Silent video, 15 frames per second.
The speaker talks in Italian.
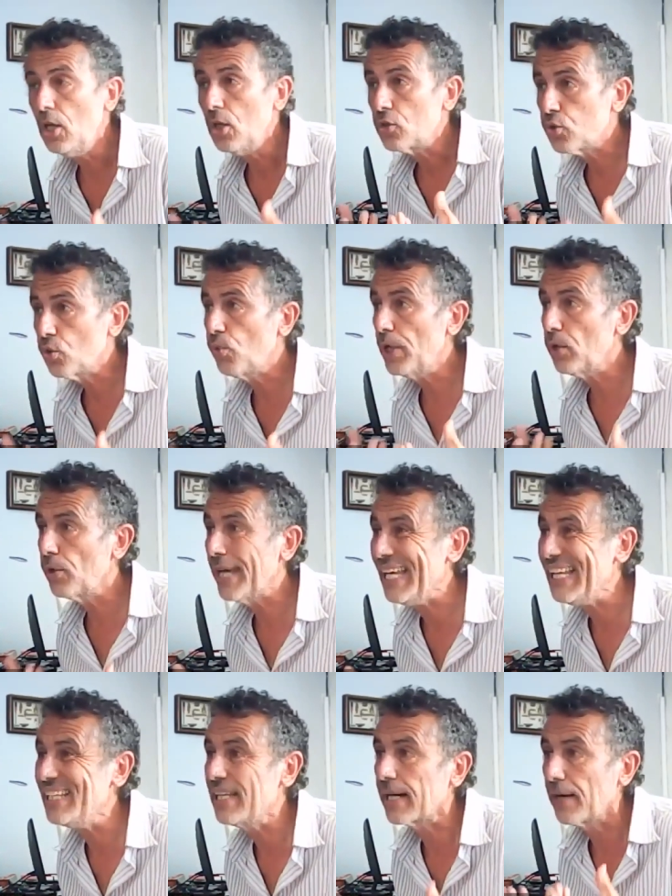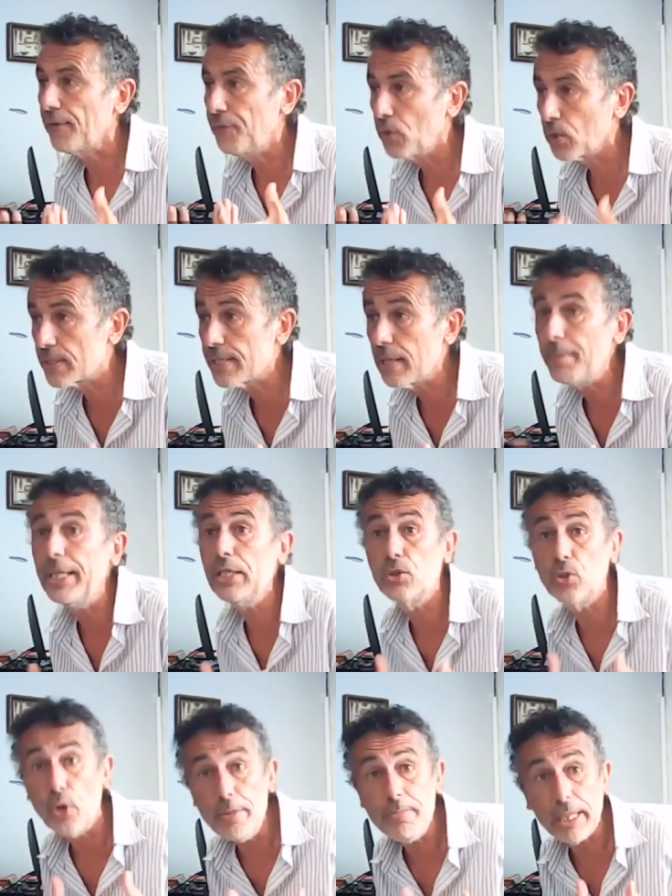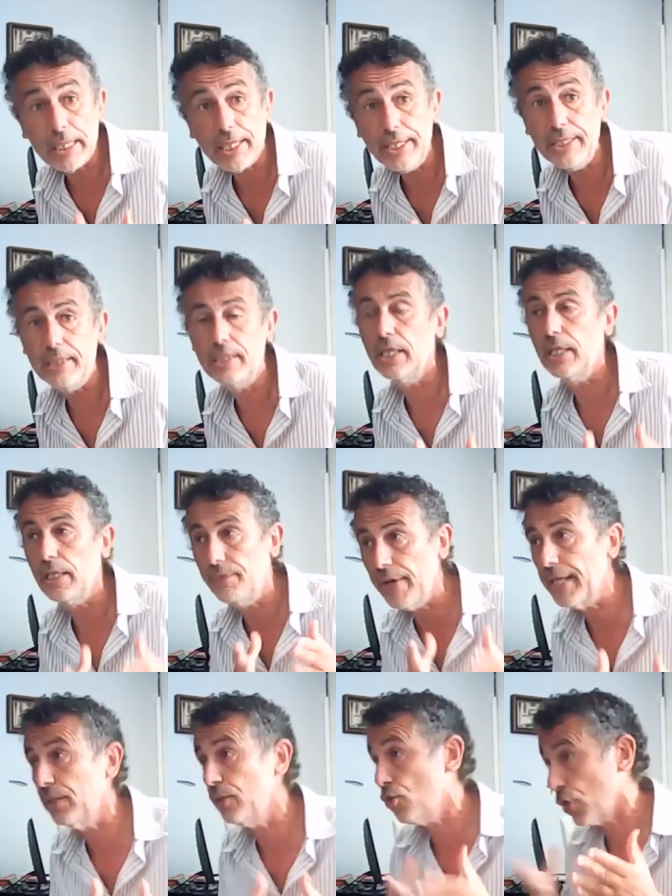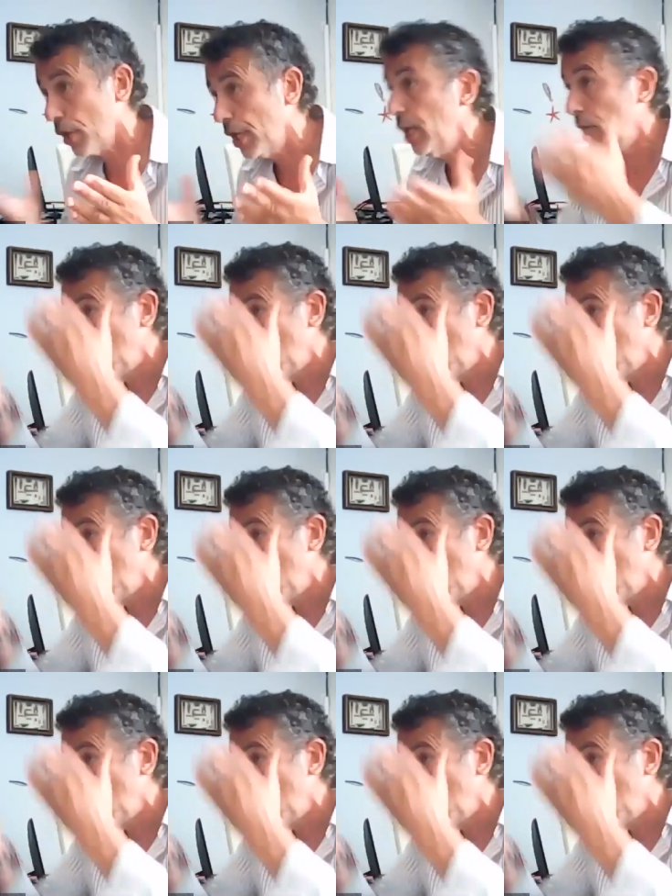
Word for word: su quello che è il rafforzamento e Madrid, il vertice,